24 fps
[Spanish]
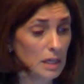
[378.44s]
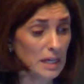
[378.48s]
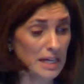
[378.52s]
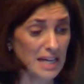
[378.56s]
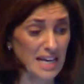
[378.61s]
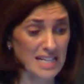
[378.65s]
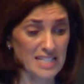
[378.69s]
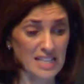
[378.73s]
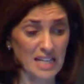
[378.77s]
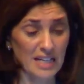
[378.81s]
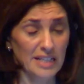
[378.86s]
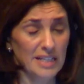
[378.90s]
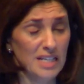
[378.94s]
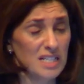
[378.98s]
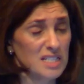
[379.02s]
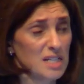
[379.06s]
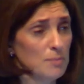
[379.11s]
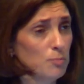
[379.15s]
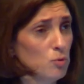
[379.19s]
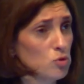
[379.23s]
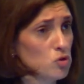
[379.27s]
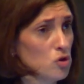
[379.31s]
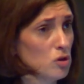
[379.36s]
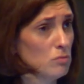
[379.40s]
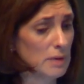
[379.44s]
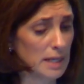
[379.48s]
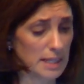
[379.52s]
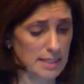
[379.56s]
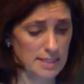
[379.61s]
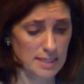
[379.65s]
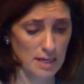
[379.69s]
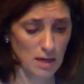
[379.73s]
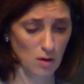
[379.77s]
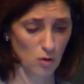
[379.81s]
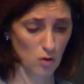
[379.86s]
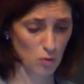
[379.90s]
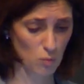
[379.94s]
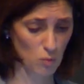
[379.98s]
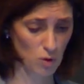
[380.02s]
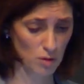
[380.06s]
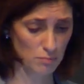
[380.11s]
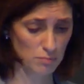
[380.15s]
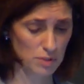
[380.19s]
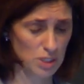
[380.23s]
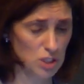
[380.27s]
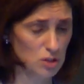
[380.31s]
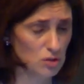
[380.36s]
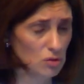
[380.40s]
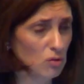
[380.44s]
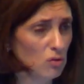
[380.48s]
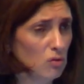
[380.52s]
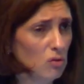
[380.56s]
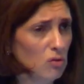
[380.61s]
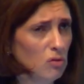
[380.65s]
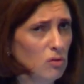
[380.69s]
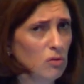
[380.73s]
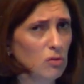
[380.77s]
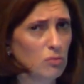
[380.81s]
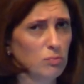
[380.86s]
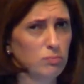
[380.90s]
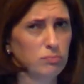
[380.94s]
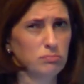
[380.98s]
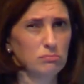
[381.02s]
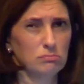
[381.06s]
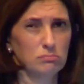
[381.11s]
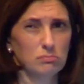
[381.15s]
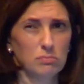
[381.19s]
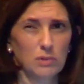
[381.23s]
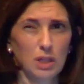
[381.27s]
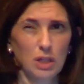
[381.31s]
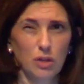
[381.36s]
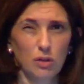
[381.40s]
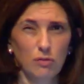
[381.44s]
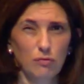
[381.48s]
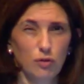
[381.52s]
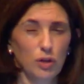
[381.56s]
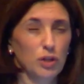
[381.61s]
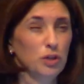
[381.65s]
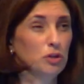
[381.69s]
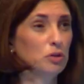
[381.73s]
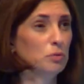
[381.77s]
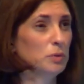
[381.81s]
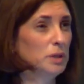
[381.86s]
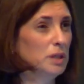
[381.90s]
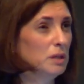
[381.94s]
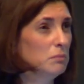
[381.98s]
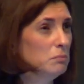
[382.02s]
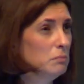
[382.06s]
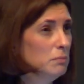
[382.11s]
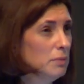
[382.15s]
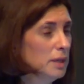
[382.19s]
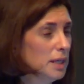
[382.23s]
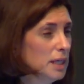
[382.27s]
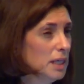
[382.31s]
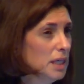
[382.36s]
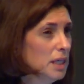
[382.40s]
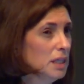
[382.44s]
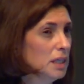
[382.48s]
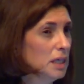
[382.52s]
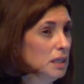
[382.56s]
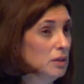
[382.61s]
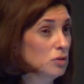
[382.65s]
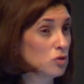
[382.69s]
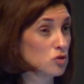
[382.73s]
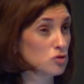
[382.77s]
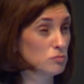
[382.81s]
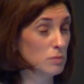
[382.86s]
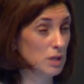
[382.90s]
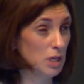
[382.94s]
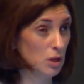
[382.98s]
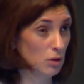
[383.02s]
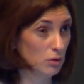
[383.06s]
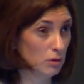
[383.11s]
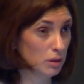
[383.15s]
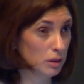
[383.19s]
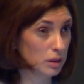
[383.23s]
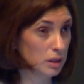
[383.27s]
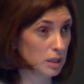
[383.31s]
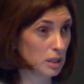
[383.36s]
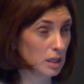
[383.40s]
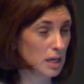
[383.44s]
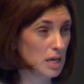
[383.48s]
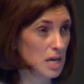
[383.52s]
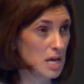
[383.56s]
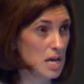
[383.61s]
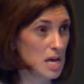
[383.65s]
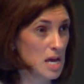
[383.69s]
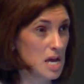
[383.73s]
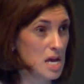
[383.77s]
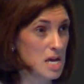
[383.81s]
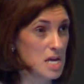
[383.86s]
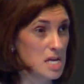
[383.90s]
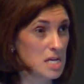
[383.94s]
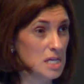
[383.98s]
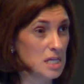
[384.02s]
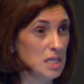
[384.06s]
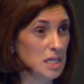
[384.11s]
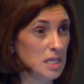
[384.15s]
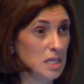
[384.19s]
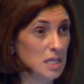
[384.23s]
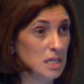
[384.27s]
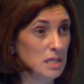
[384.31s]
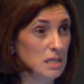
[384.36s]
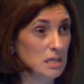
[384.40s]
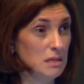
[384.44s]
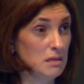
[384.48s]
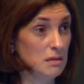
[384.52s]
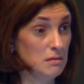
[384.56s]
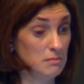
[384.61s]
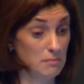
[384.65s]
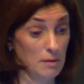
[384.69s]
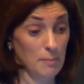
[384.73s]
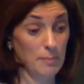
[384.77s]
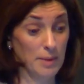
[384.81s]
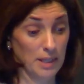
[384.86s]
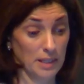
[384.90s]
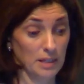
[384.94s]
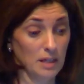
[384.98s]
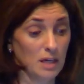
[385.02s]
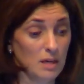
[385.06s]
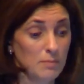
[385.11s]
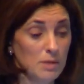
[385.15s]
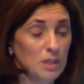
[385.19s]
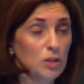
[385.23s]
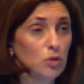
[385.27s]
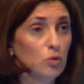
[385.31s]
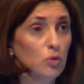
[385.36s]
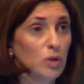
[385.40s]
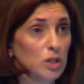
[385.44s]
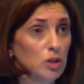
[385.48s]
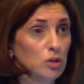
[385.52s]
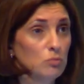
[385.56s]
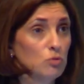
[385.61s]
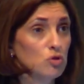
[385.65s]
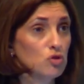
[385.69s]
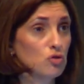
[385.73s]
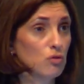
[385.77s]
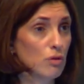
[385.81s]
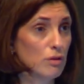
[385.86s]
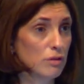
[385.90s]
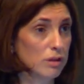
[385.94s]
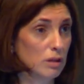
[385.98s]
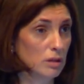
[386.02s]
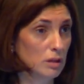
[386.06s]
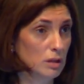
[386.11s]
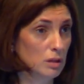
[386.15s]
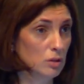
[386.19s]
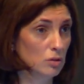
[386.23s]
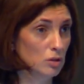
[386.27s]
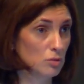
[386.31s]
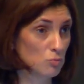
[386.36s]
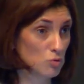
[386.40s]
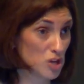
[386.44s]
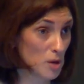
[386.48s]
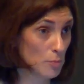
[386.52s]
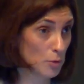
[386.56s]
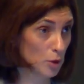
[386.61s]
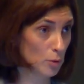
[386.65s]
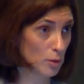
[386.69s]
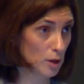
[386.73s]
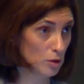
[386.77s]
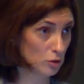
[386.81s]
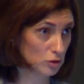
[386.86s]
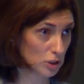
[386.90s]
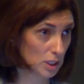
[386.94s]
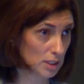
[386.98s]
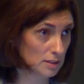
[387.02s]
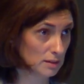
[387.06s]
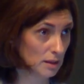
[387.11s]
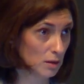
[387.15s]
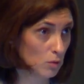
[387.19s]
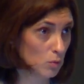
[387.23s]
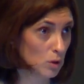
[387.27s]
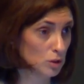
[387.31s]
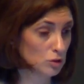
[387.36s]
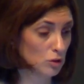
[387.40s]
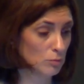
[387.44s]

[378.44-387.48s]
Esta línea se puso en marcha, como han visto, creo que fue en noviembre del 2011 y en prácticamente un año hemos concedido, hemos aprobado 34